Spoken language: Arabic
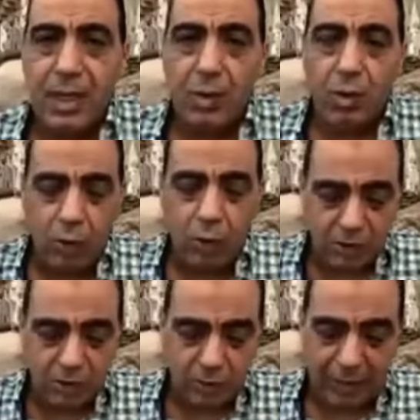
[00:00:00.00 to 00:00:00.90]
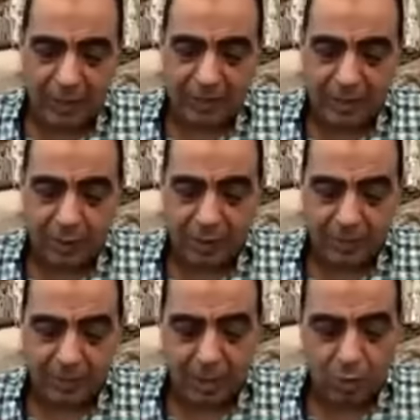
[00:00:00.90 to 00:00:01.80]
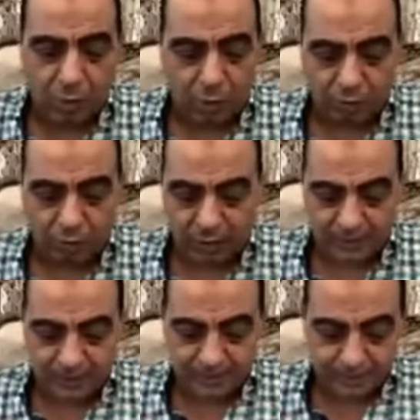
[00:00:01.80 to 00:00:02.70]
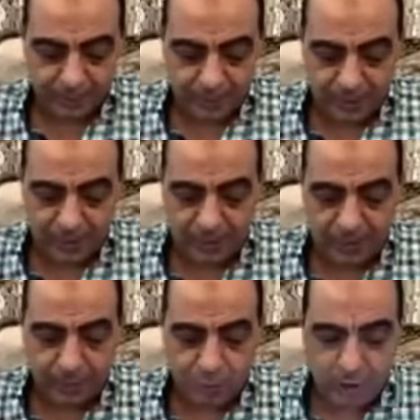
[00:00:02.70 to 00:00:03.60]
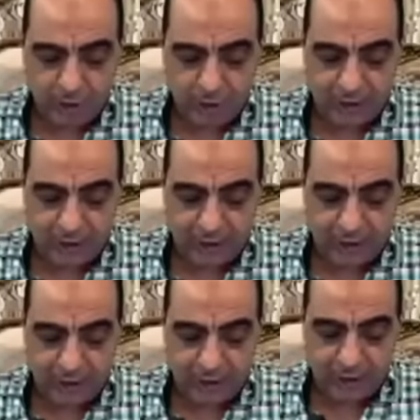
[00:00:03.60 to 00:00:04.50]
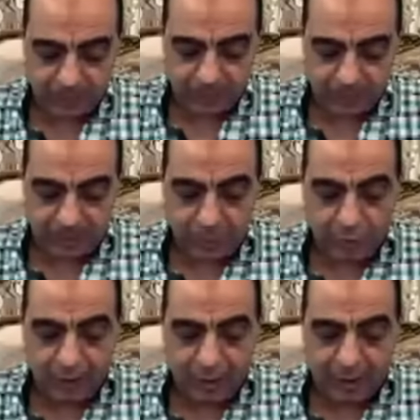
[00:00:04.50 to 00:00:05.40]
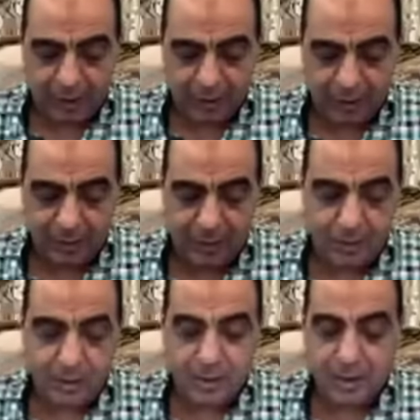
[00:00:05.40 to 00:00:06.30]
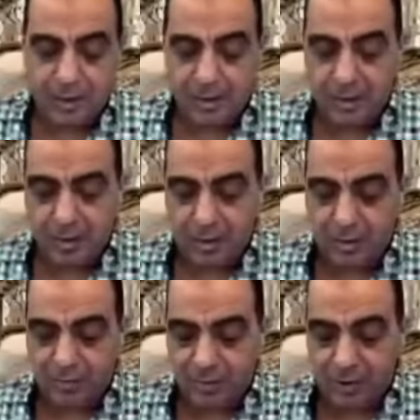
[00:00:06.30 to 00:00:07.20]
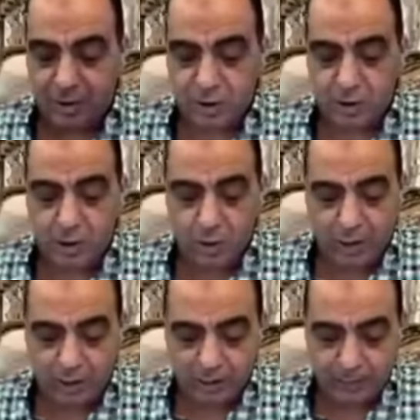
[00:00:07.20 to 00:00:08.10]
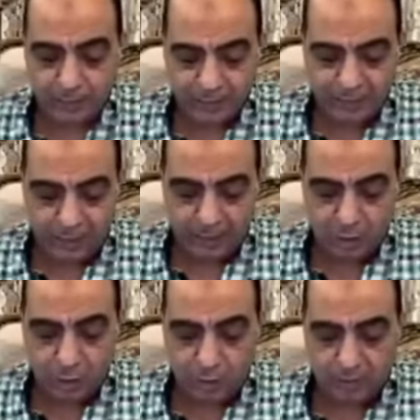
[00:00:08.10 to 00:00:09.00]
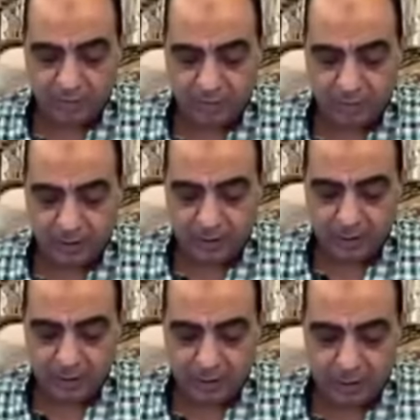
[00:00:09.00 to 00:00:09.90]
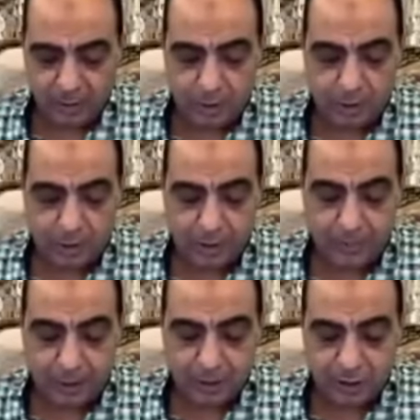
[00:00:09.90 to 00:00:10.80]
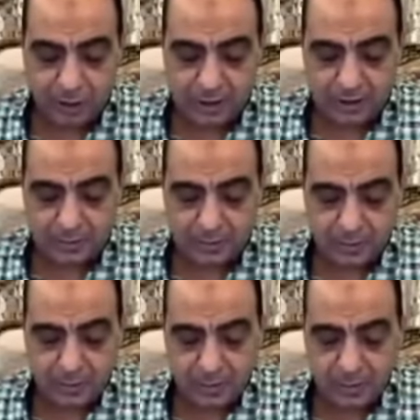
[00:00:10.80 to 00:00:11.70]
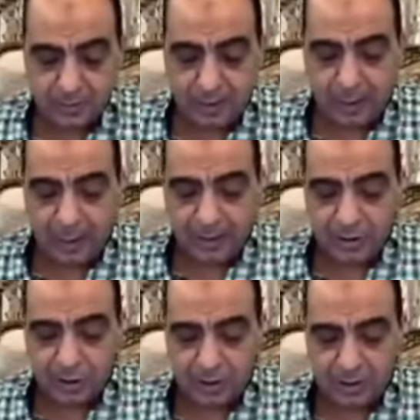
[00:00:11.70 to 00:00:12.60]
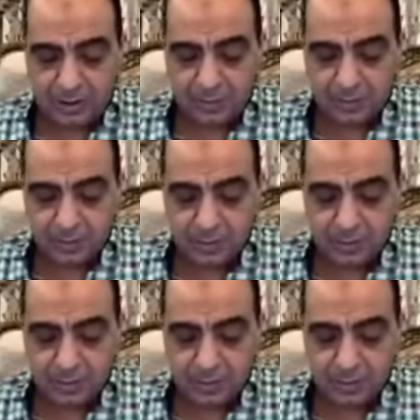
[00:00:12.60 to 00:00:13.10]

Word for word: لو هو قصده بقى على تاو يا جماعة هو حر يعني لكن انا بقول لك اللي عندي انا بقول لك اللي عندي ما اقدرش انا اقول لك يعني هو 100% انا بقول لك راجل ما اعلنش الاسم ما اعلنش الاسم